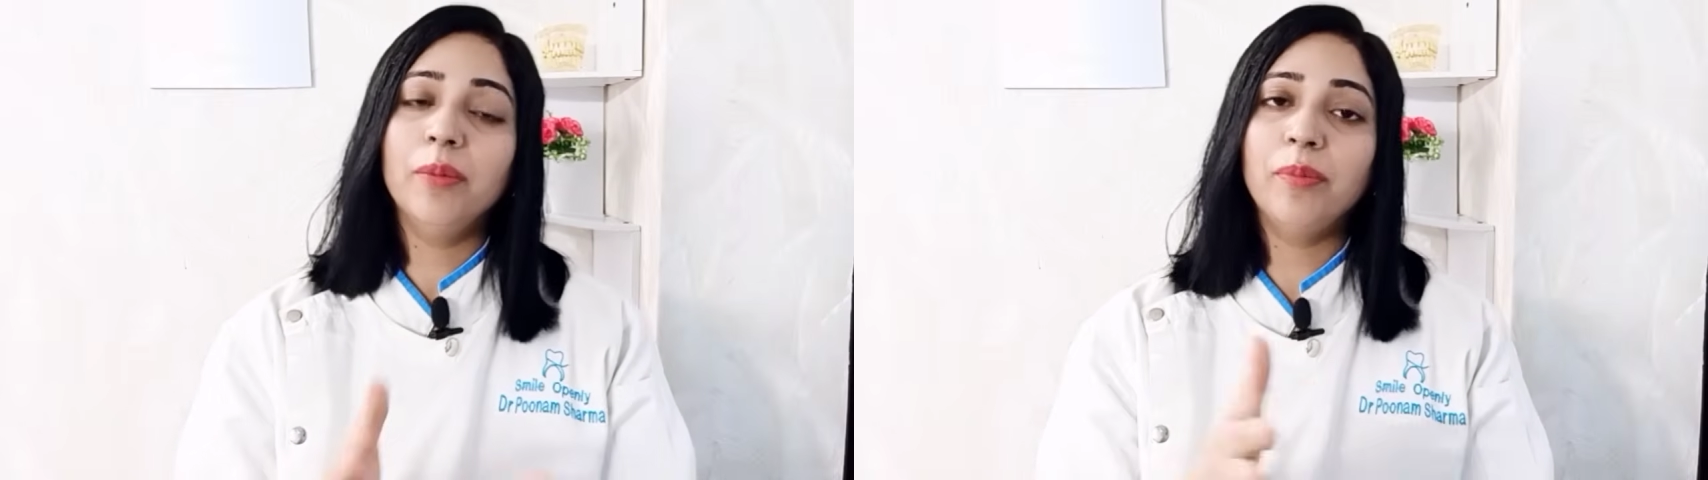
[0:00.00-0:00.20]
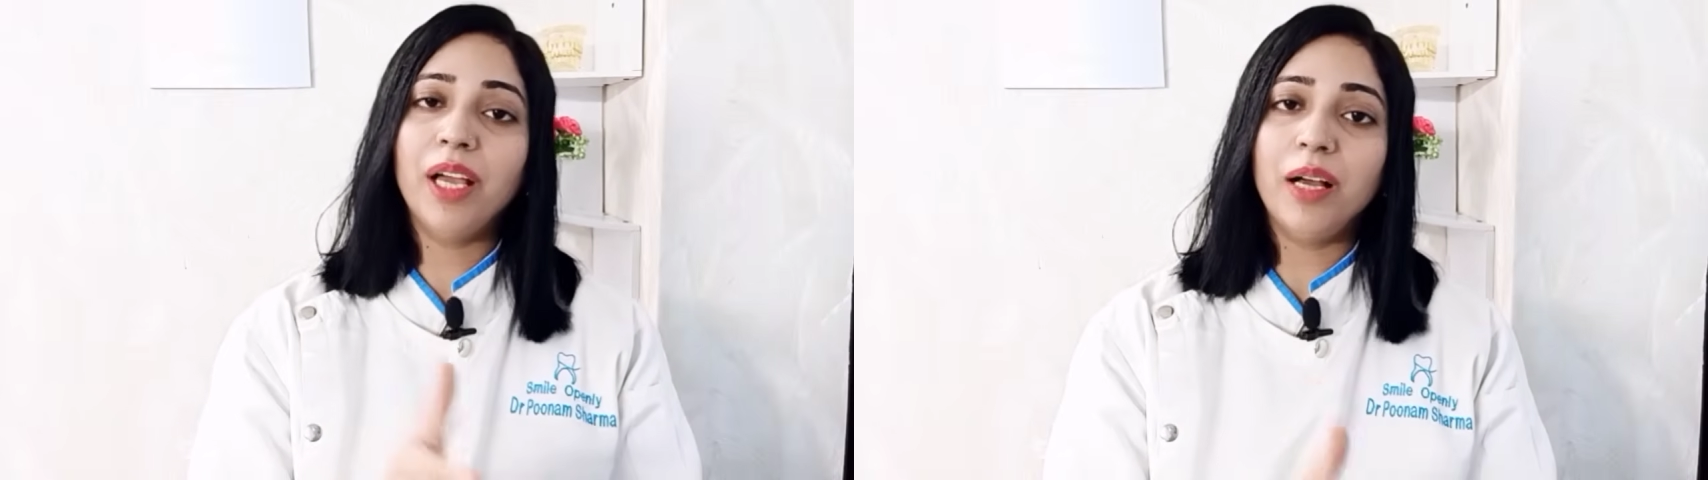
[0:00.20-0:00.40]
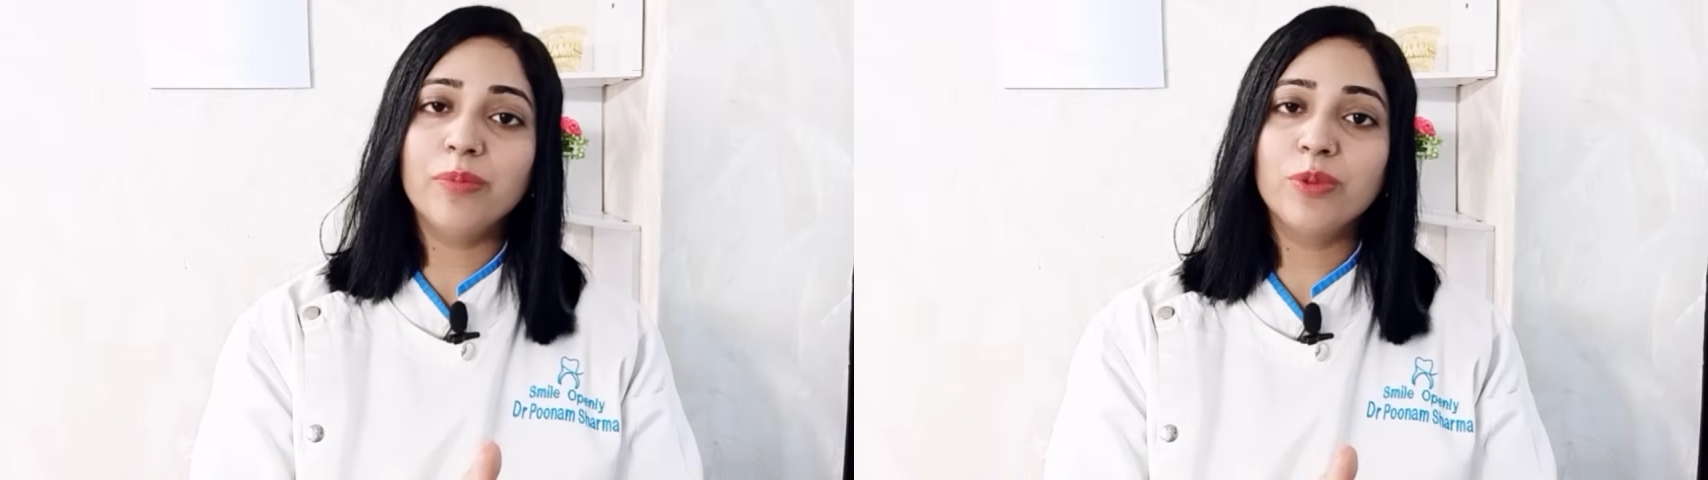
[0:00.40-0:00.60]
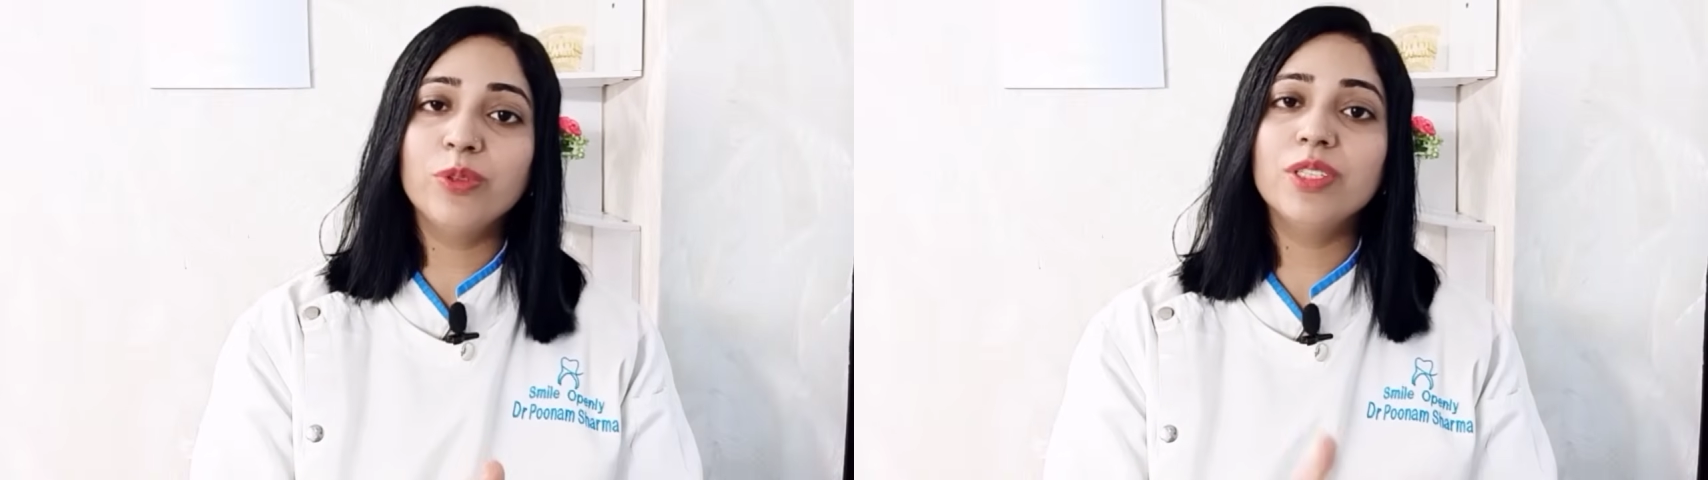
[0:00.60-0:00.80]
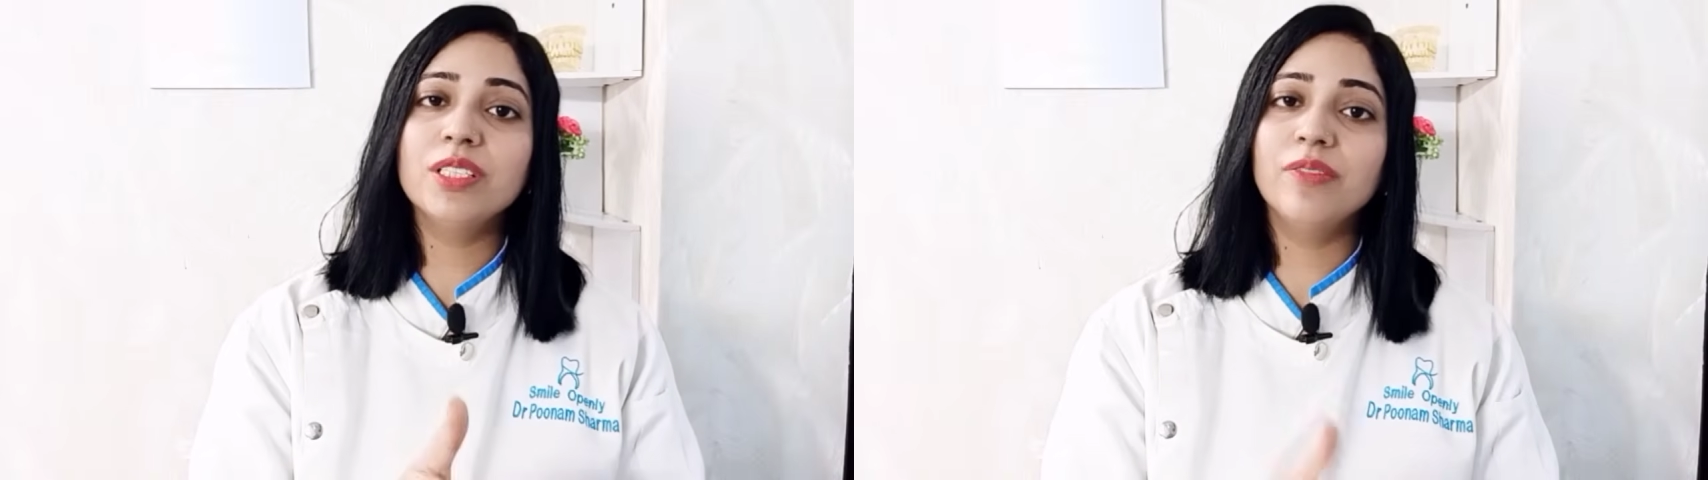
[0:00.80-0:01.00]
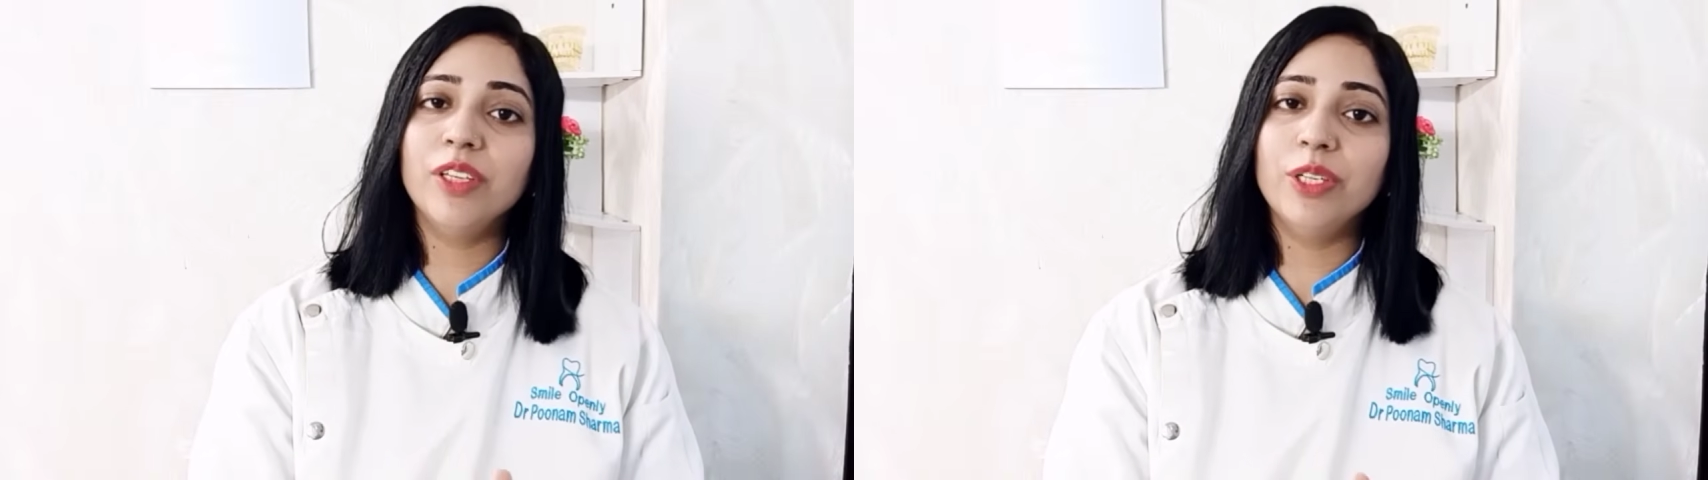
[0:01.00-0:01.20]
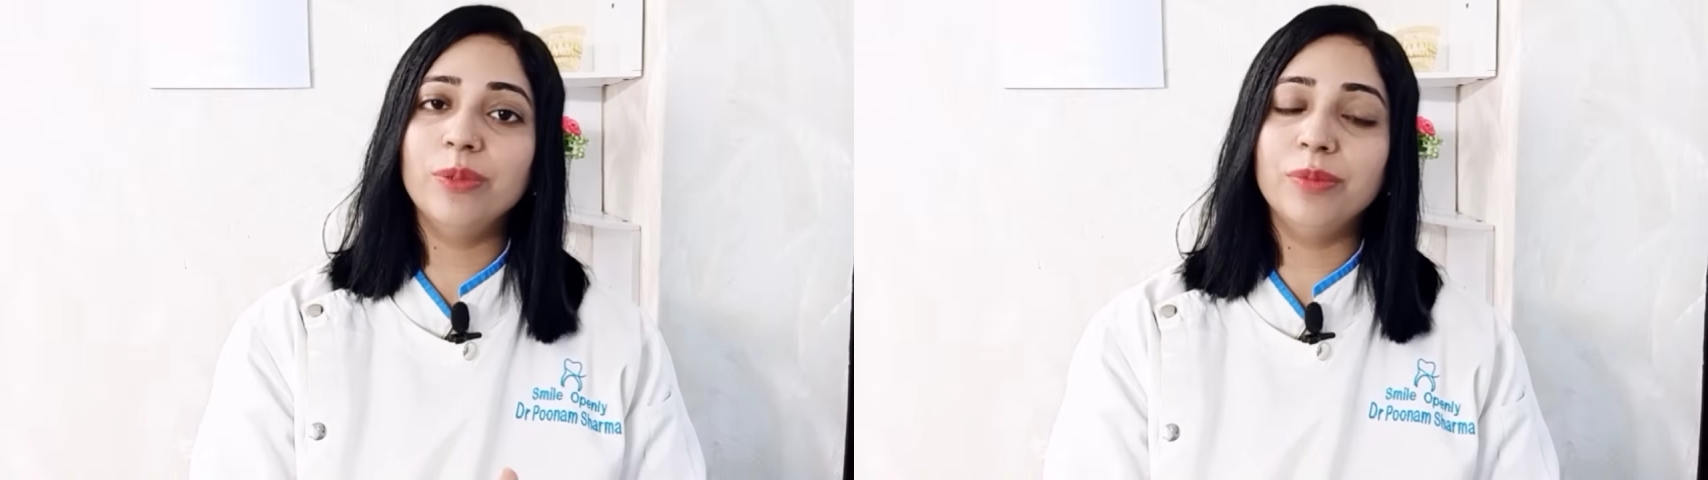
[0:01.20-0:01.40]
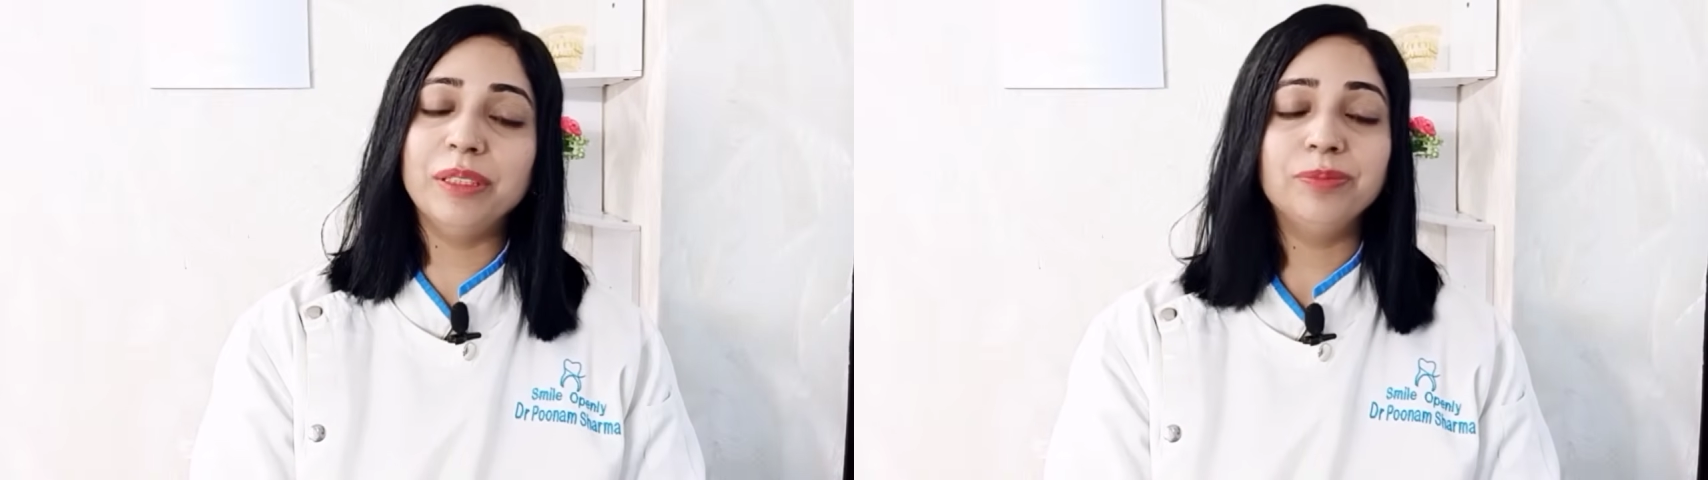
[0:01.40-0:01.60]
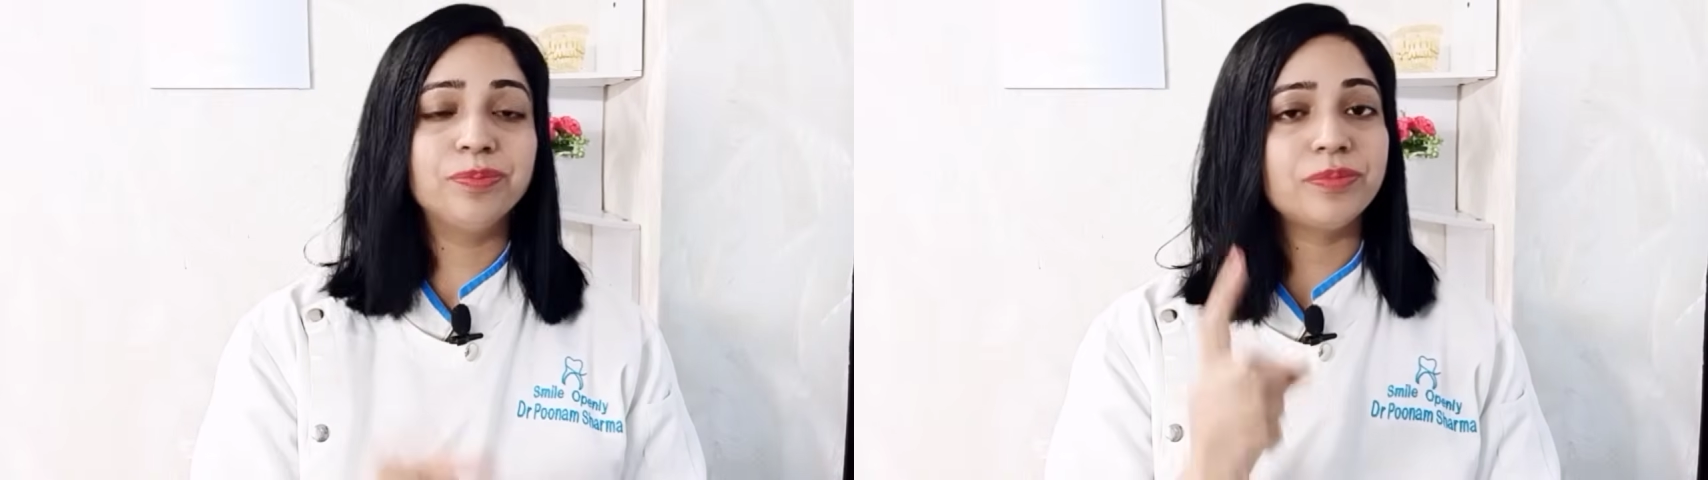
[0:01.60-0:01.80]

मैं आपको इस वीडियो में